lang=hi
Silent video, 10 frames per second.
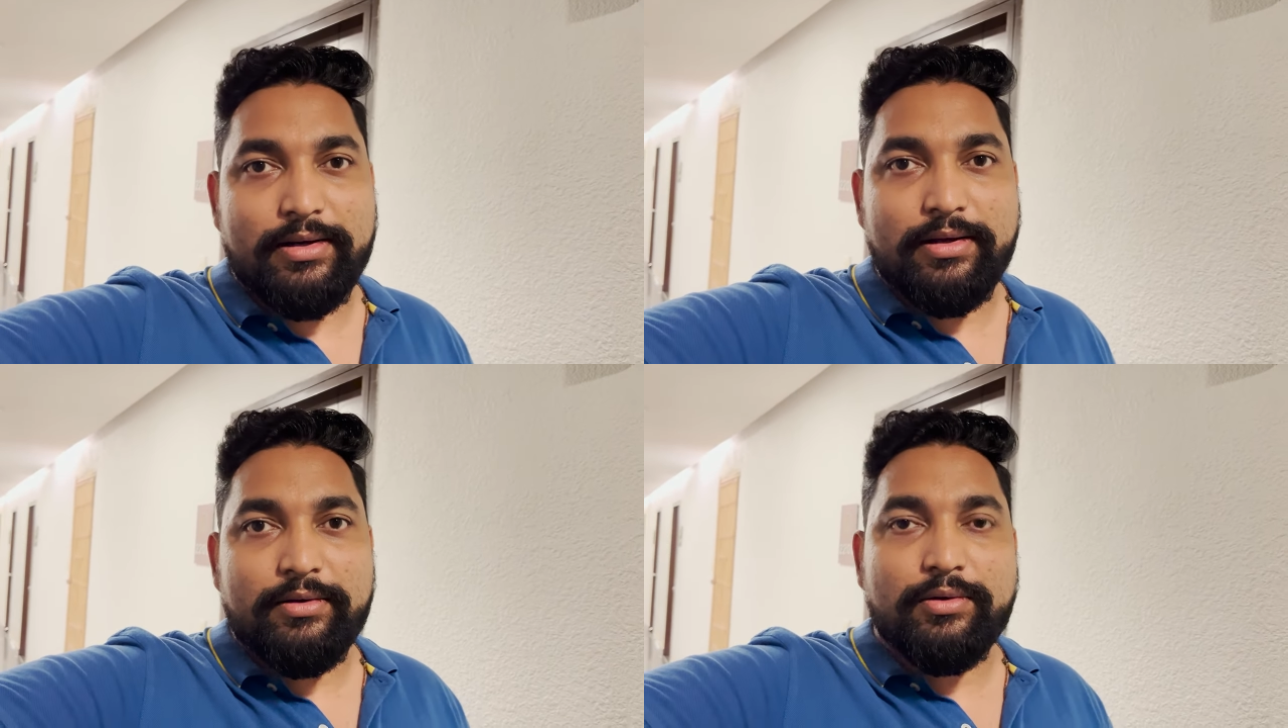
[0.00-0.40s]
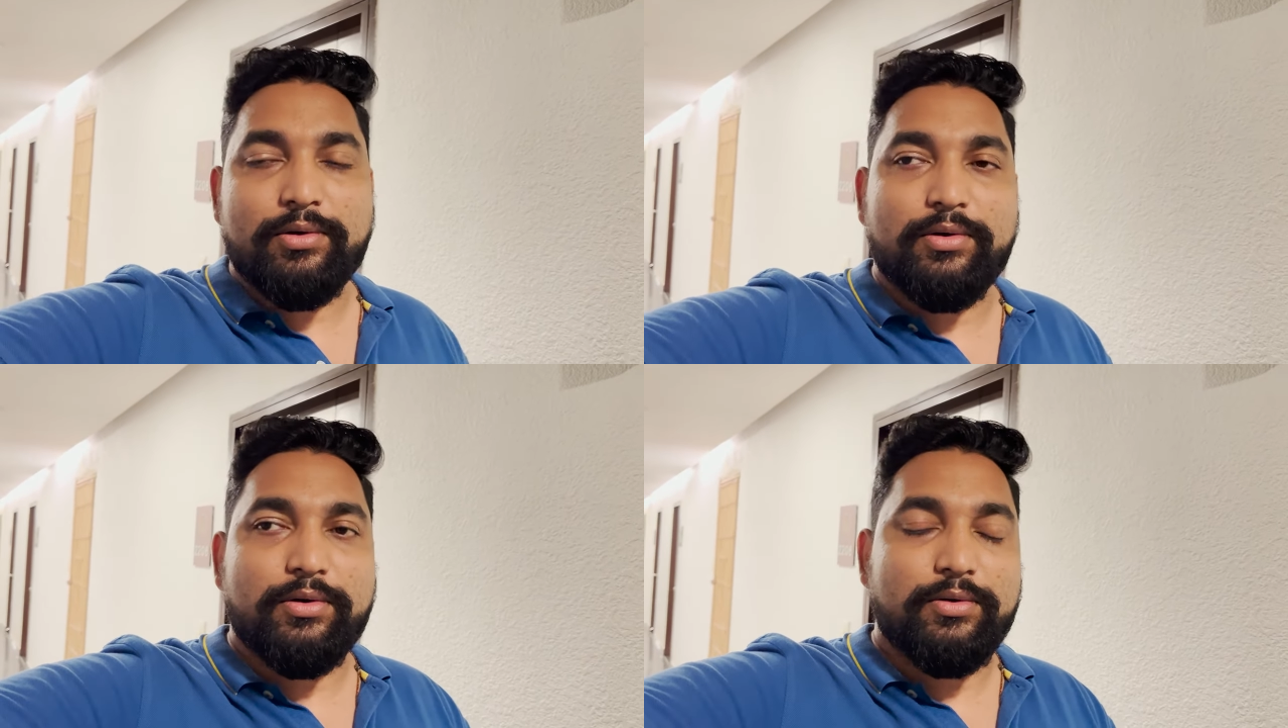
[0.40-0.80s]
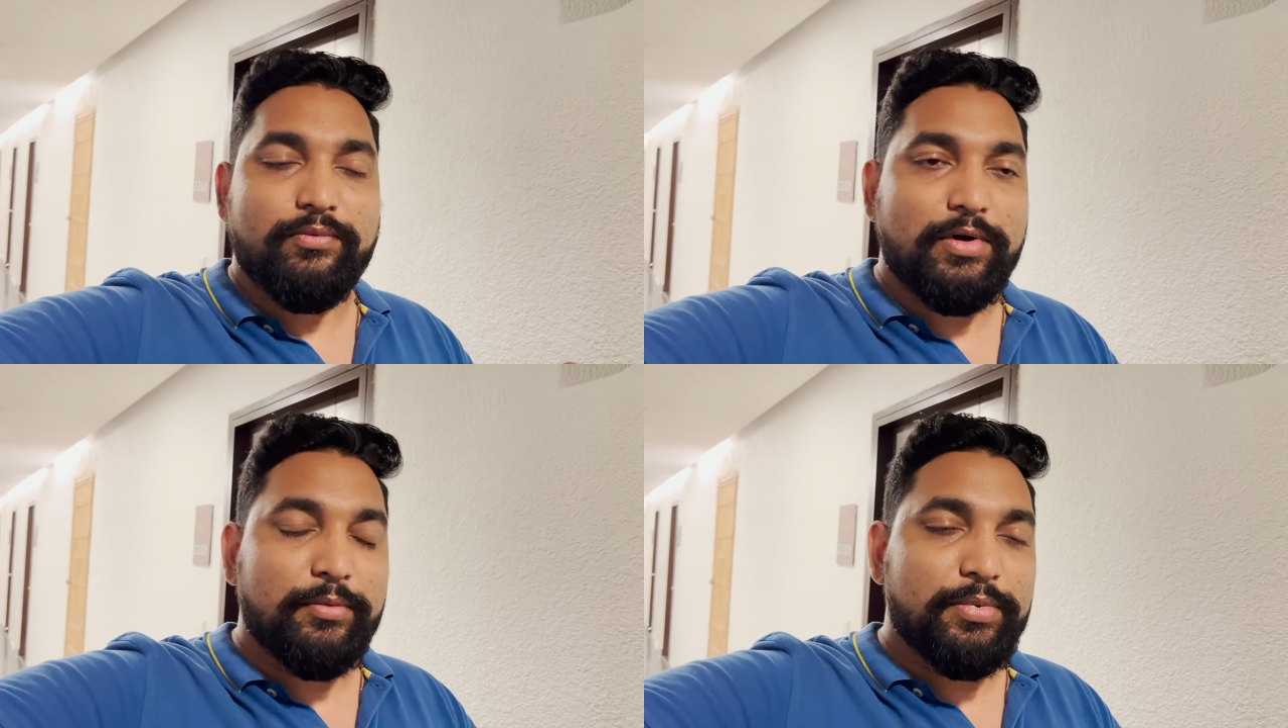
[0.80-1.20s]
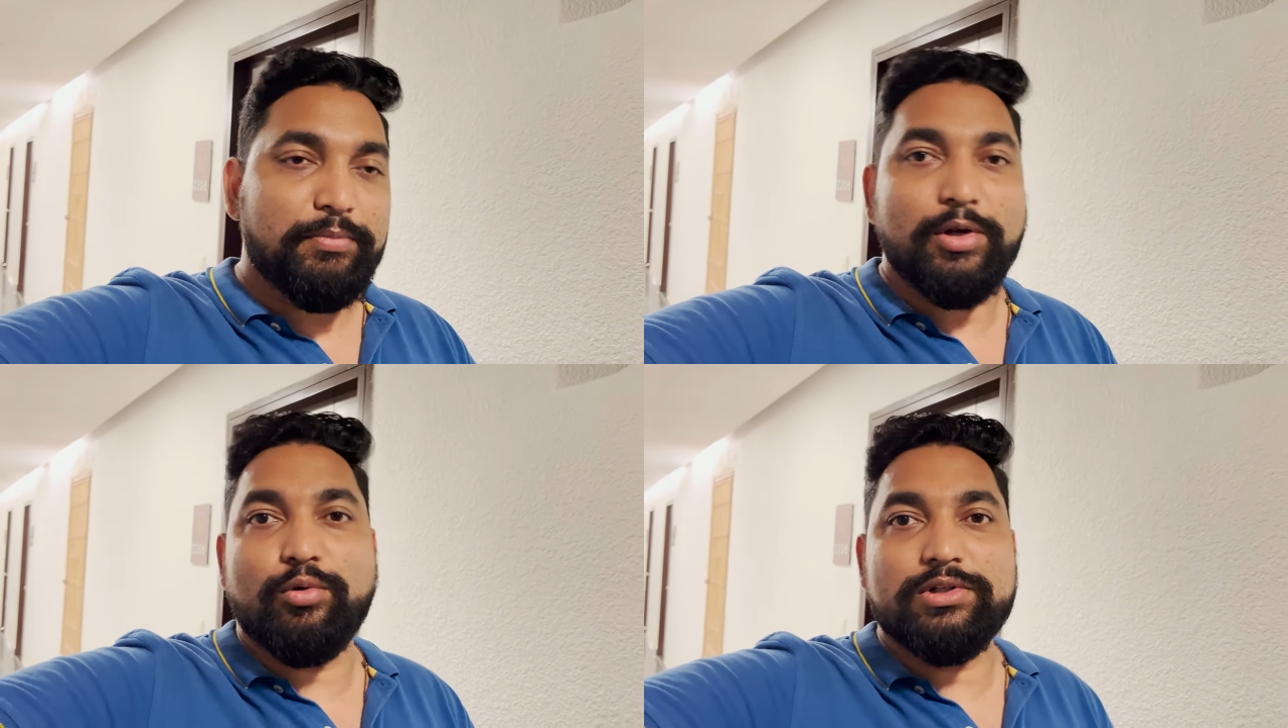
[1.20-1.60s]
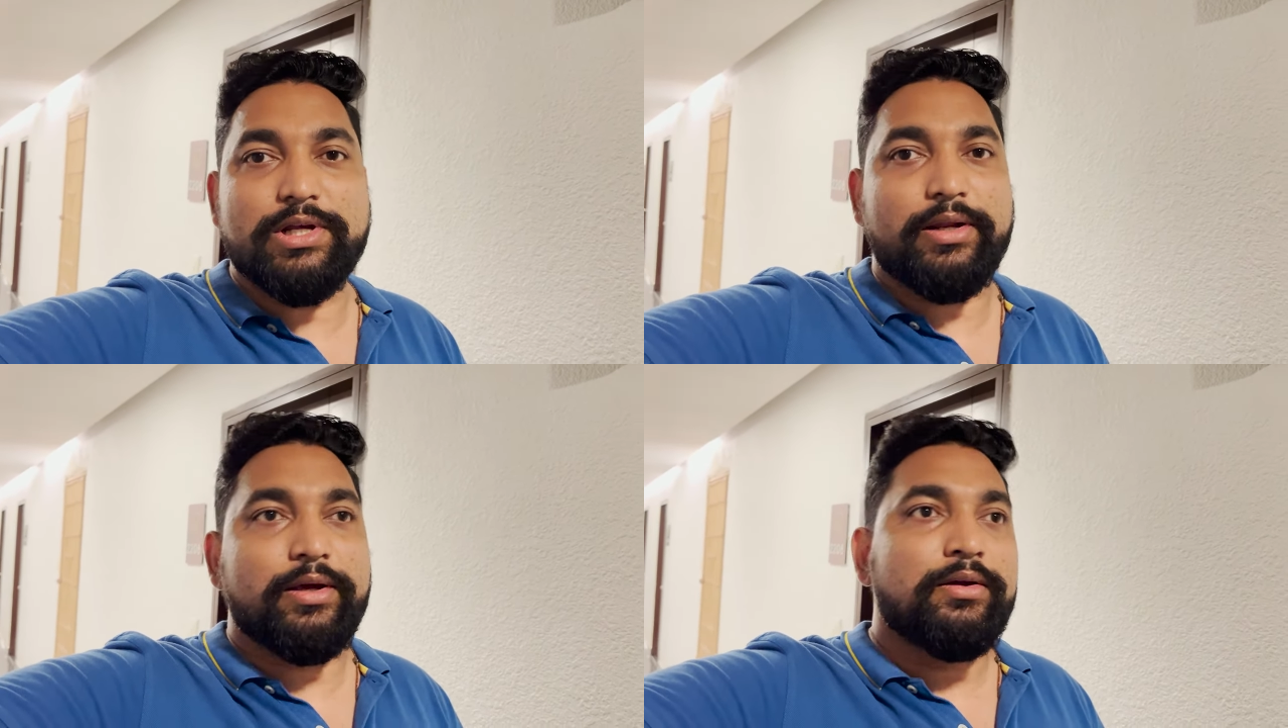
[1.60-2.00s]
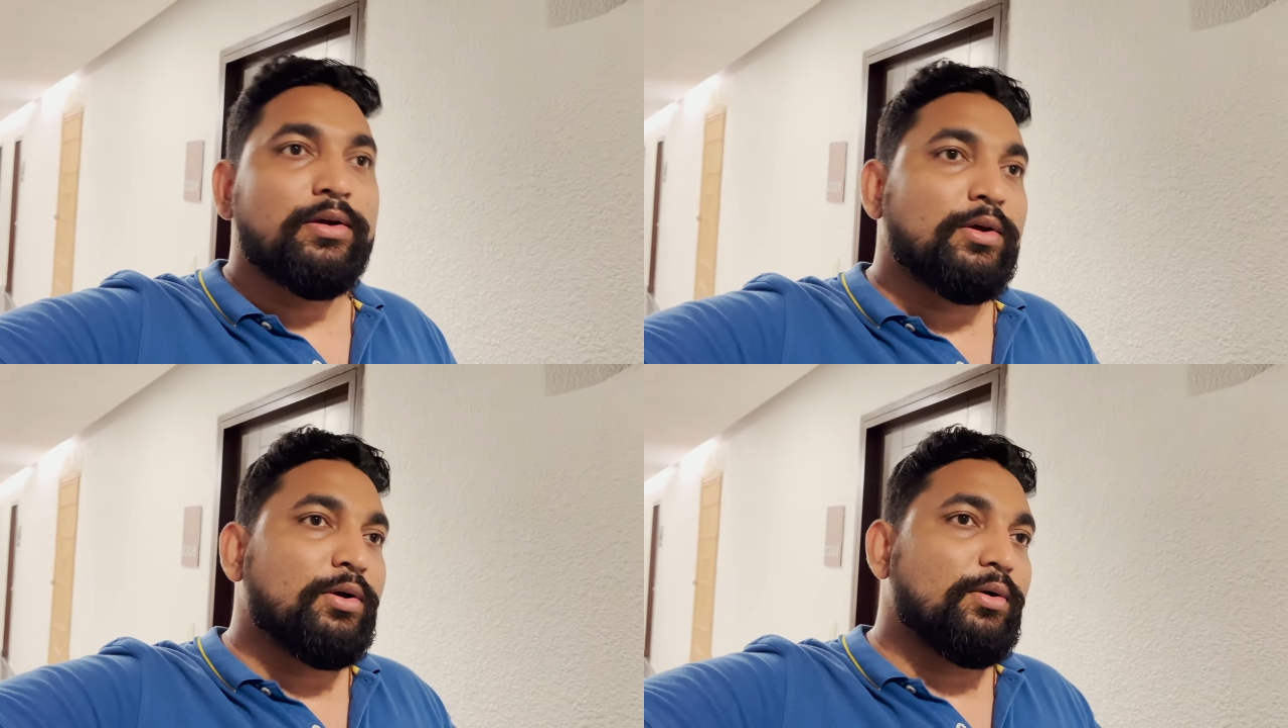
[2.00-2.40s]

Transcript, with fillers: करना है और वहाँ पे बिल्कुल जाना है